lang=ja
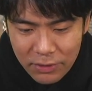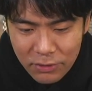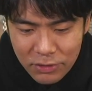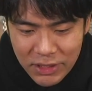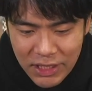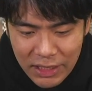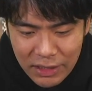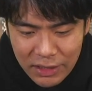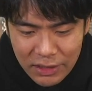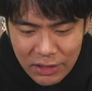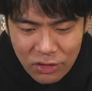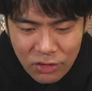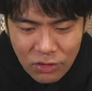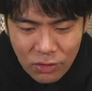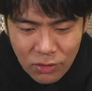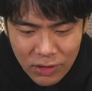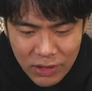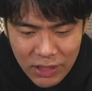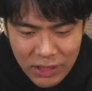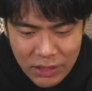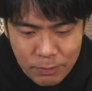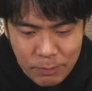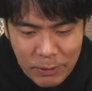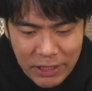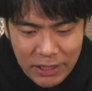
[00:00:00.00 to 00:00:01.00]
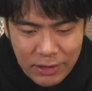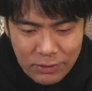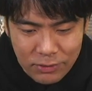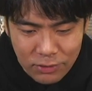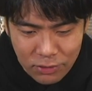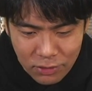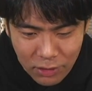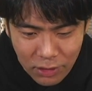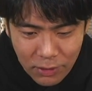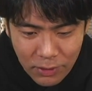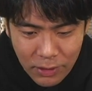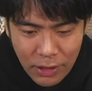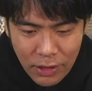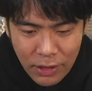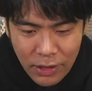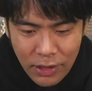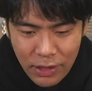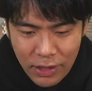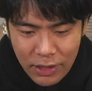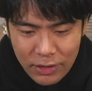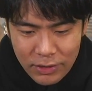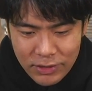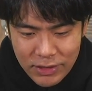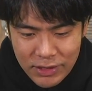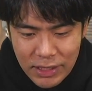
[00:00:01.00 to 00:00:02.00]
さっきのケツペッカと、
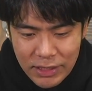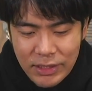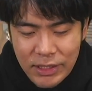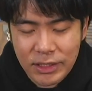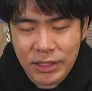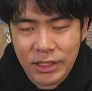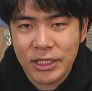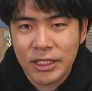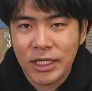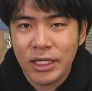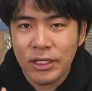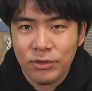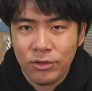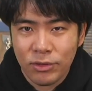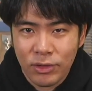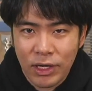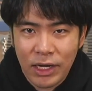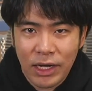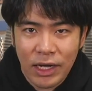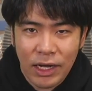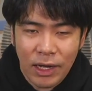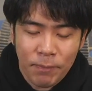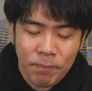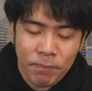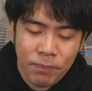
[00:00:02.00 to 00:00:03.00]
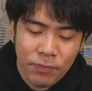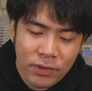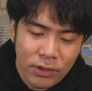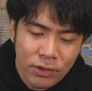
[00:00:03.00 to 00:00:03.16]
全然違うのが、